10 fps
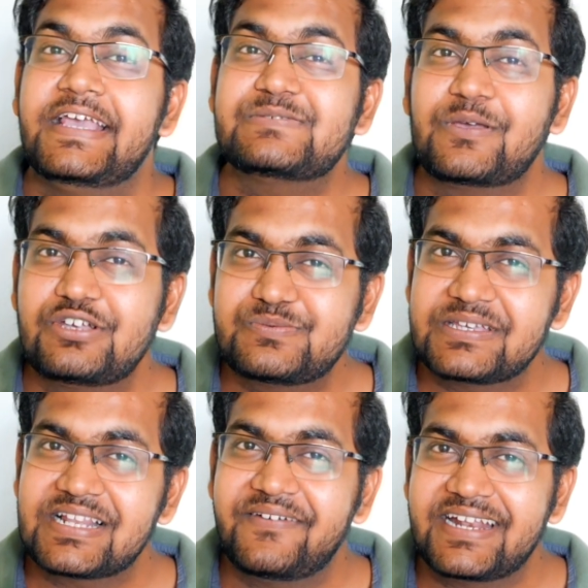इसमें कोई
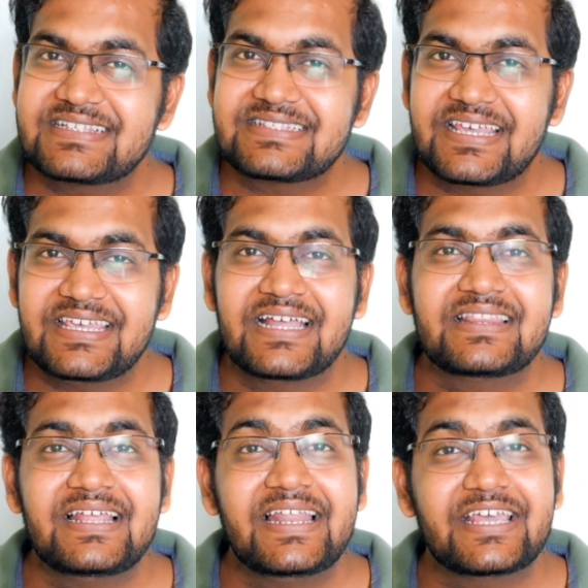स्पेशल वेरिएंट्स नहीं
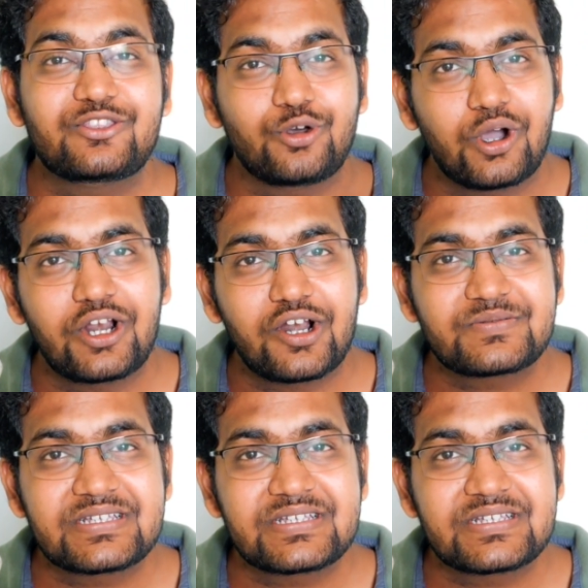आते लेकिन दो कलर